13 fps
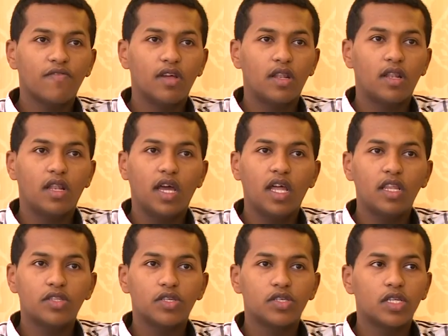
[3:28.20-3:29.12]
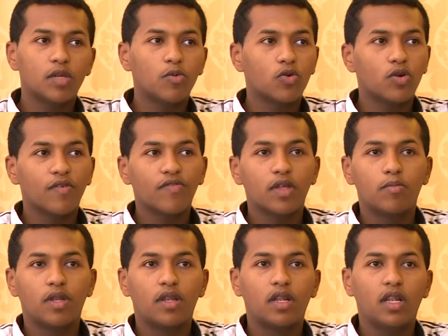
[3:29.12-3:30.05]
فالحل التجريبي يكون افضل
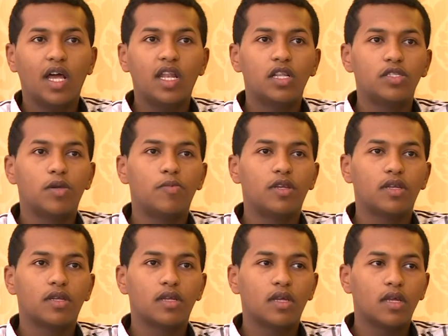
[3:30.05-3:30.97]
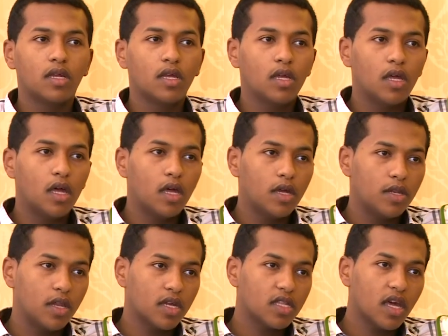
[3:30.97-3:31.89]
من الحل الجبري مه.
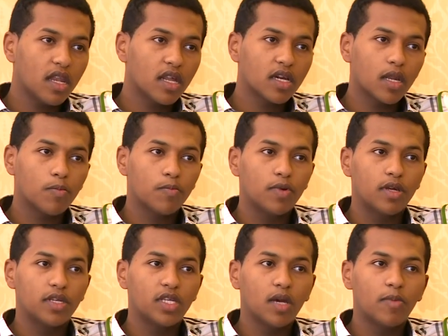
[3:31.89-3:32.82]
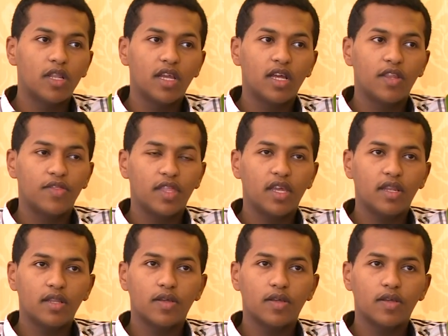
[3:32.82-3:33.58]
نختار اقرب اجابه اللي هي الاثنين